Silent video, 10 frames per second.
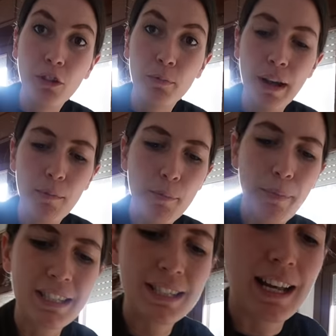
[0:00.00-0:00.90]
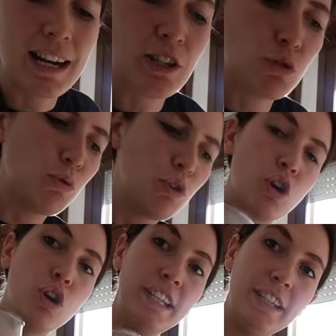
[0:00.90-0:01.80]
dobbiamo passarla sul
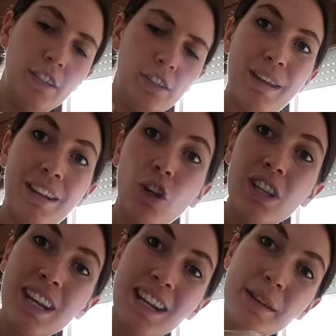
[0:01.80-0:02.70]
colino per togliere le